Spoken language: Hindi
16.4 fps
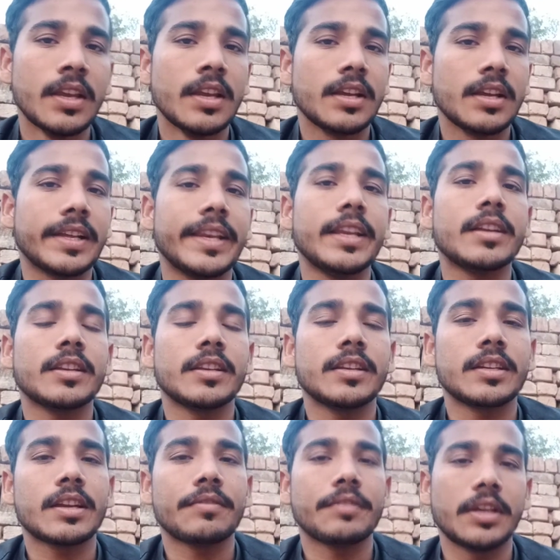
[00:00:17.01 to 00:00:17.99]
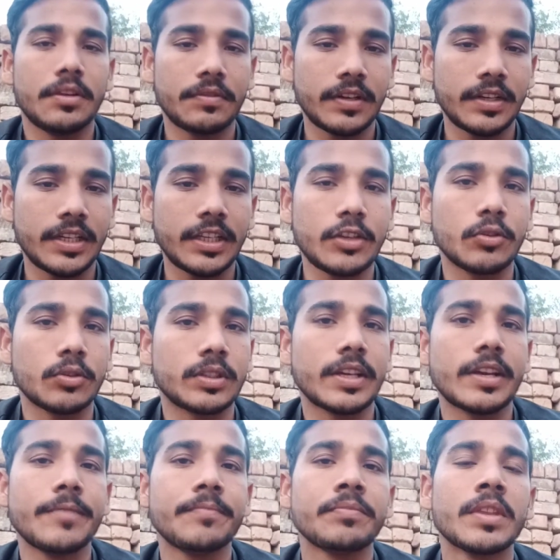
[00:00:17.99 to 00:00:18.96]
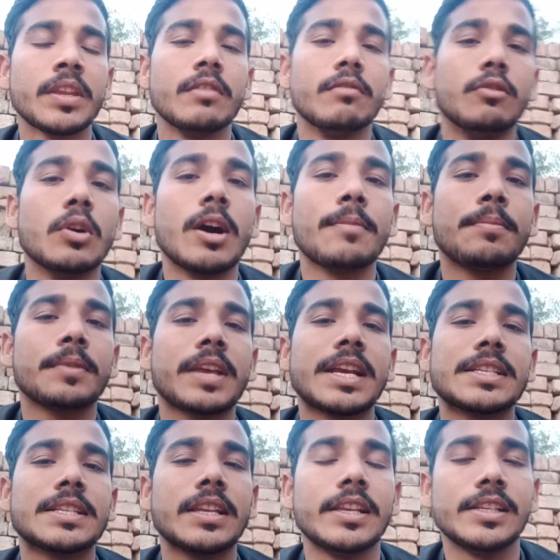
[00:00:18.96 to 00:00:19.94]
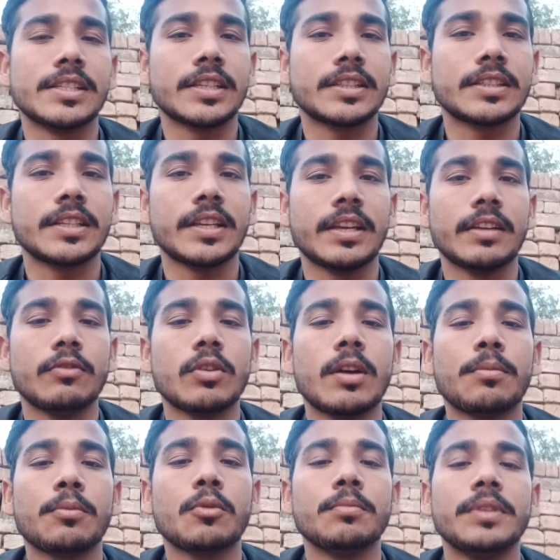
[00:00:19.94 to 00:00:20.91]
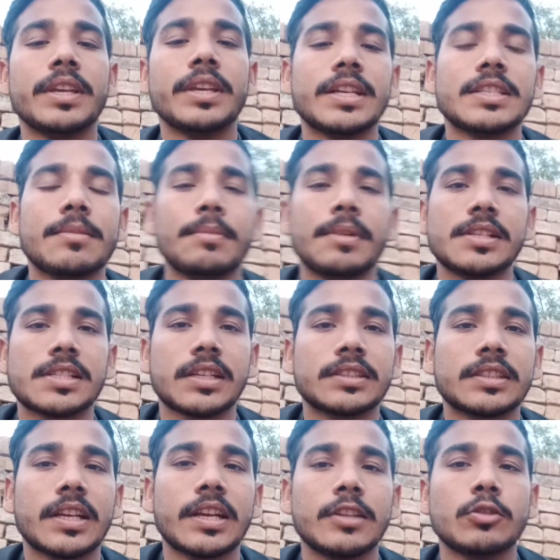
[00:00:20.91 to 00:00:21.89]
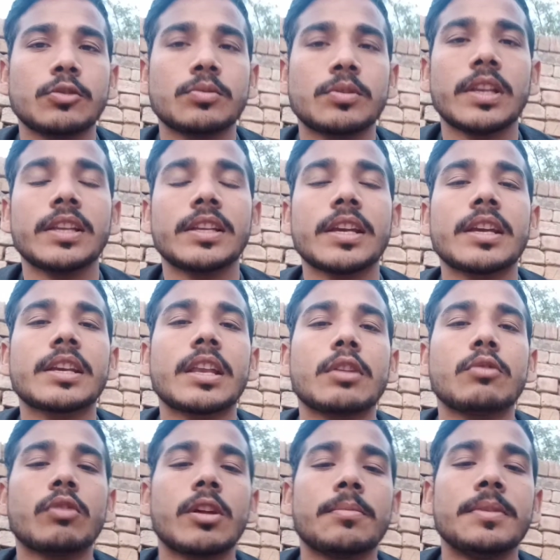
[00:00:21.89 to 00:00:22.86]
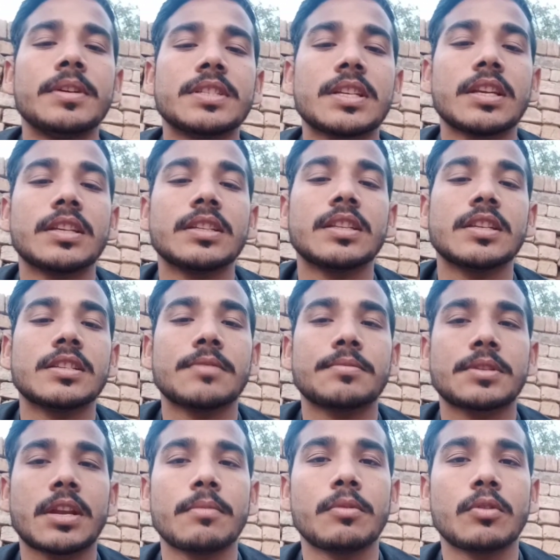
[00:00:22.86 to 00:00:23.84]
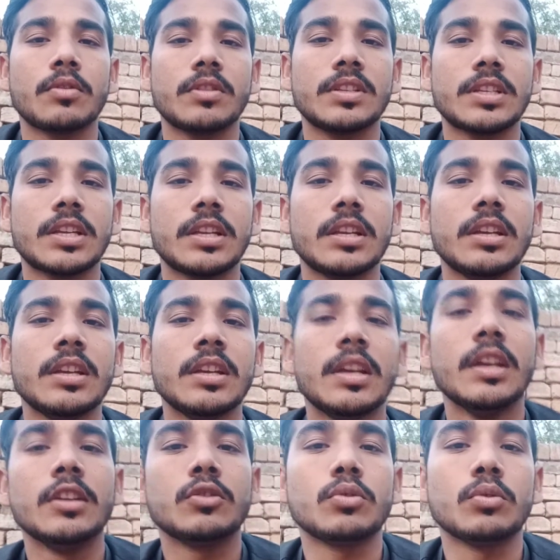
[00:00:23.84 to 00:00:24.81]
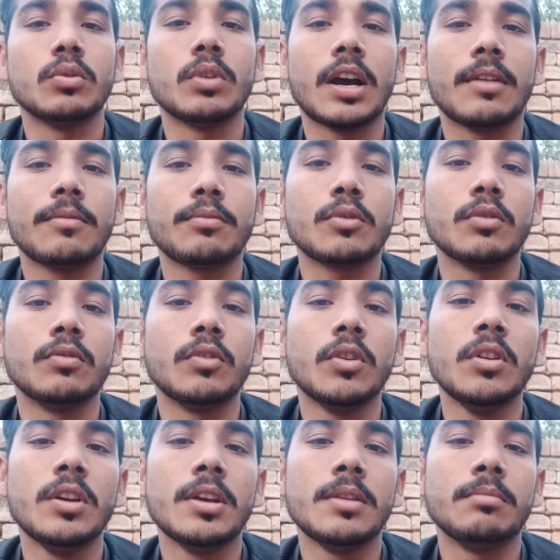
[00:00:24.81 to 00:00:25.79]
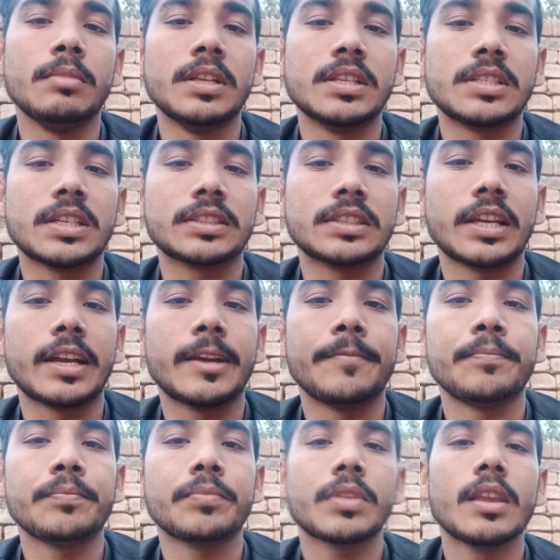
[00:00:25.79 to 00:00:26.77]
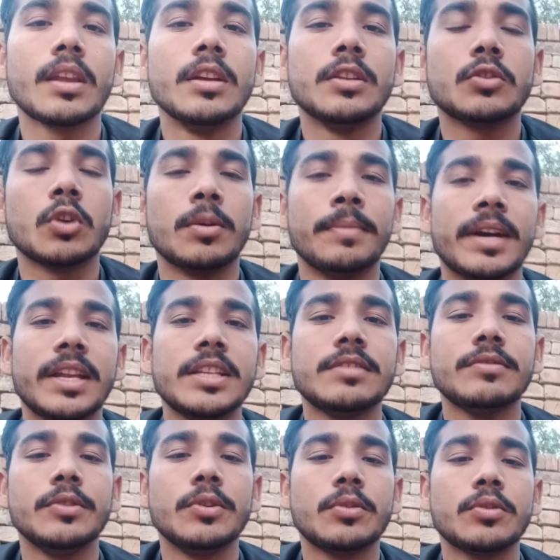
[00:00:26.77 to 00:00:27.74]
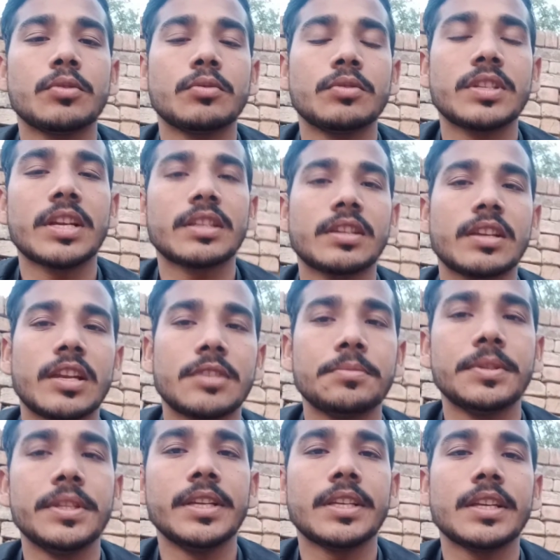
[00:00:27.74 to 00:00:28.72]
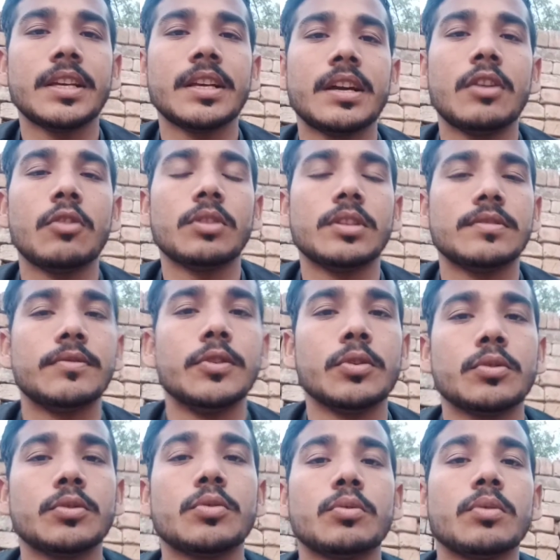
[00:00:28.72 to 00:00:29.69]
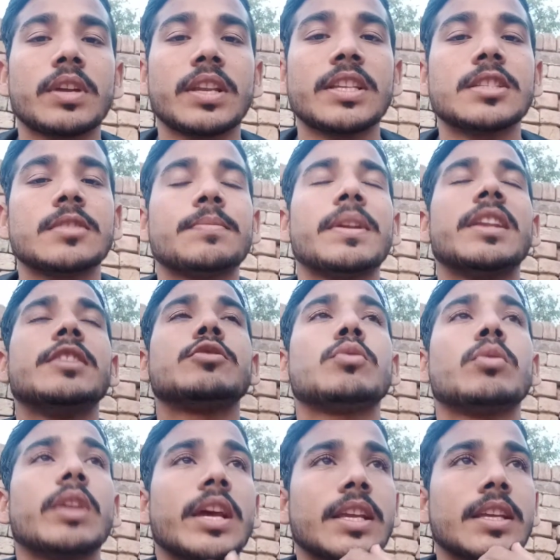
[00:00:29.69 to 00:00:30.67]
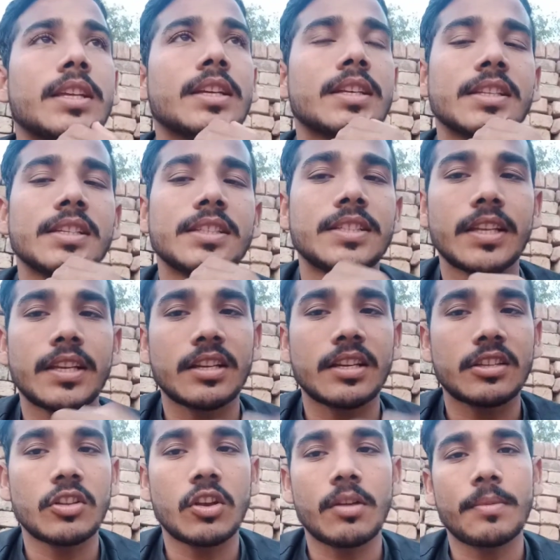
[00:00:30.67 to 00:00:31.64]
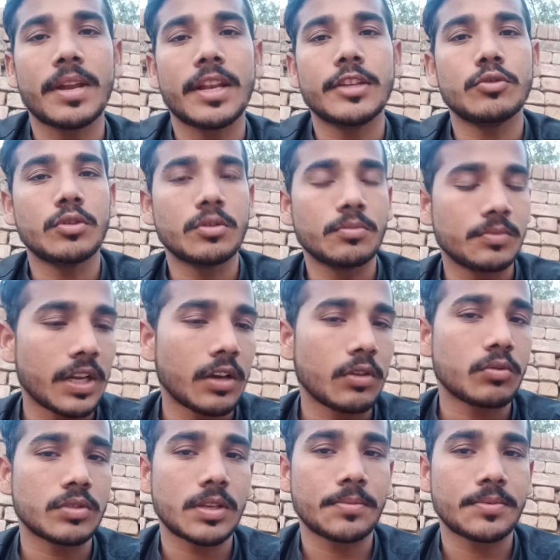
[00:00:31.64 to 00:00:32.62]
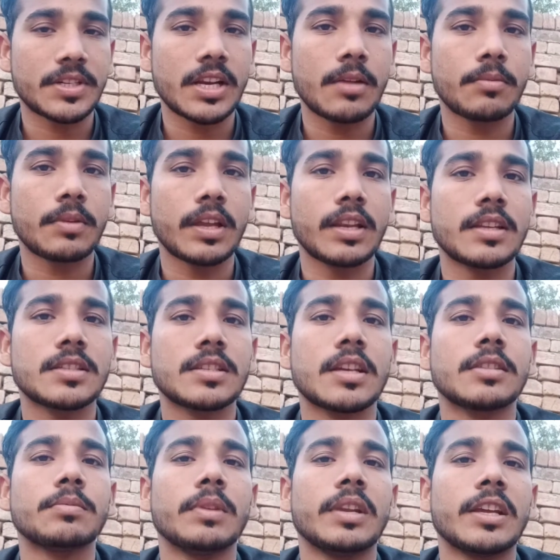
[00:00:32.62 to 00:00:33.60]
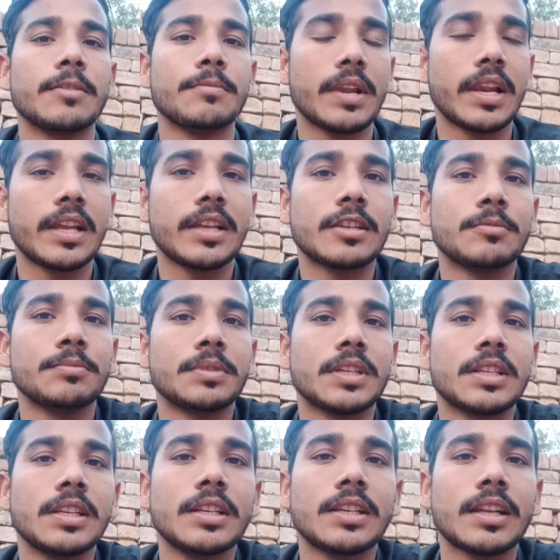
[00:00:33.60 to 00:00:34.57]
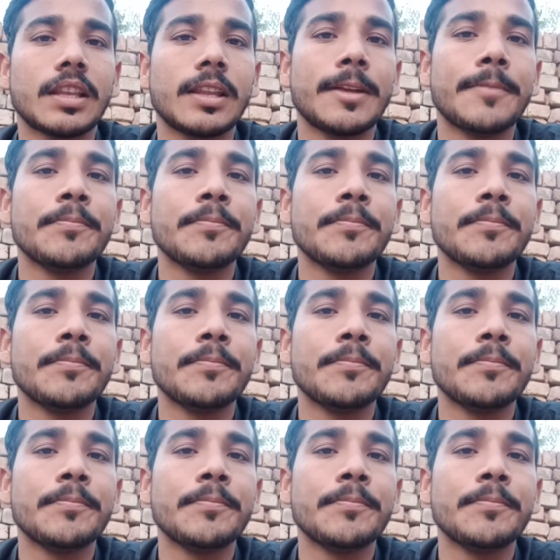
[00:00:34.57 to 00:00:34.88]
ग्रे कलर का वेरीफाइड टिक होता है वो आप कैसे ले सकते हैं वो आपको भी कैसे मिल सकता है तो उसके लिए क्या क्या रिक्वायरमेंट्स हैं कितने सब्सक्राइबर होने चाहिए तो आपको वो मिल सकता है तो हमारे इस वीडियो को शुरू से एंड लाजमी देखेगा और इस वीडियो को शुरू करने से पहले इसको लाइक कर दें शेयर कर दें और हमारे यूट्यूब चैनल को सब्सक्राइब करके साथ में लगे बेल आइकन पर क्लिक कर दें